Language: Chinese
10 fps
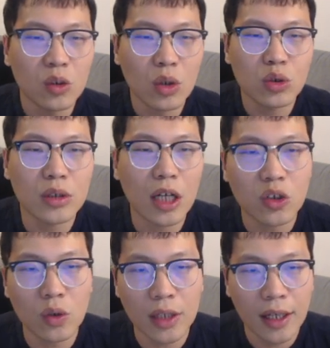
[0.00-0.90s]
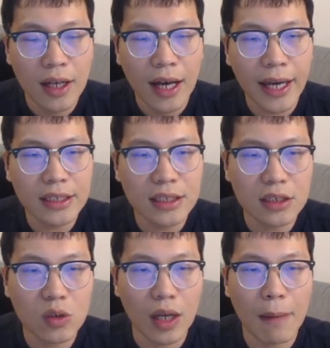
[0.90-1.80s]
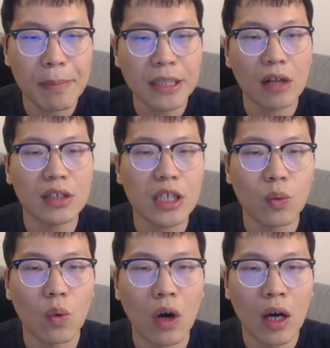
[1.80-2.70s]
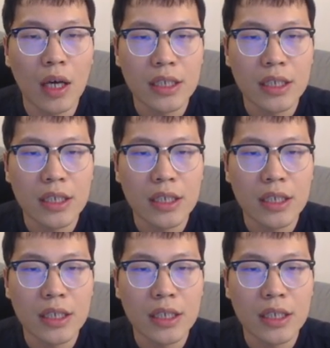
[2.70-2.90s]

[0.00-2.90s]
对局当中呢，黑棋走了兵到第五，